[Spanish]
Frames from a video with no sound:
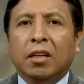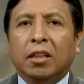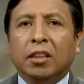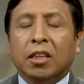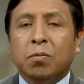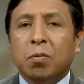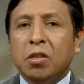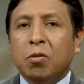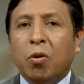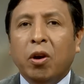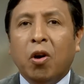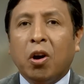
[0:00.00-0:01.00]
Y después
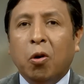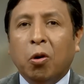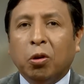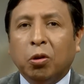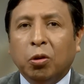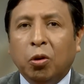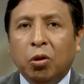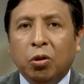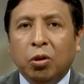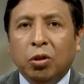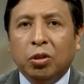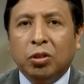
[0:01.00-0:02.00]
luego acordó,
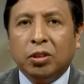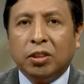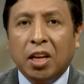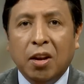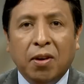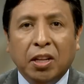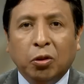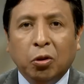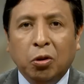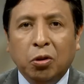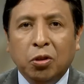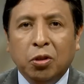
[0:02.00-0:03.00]
se levantó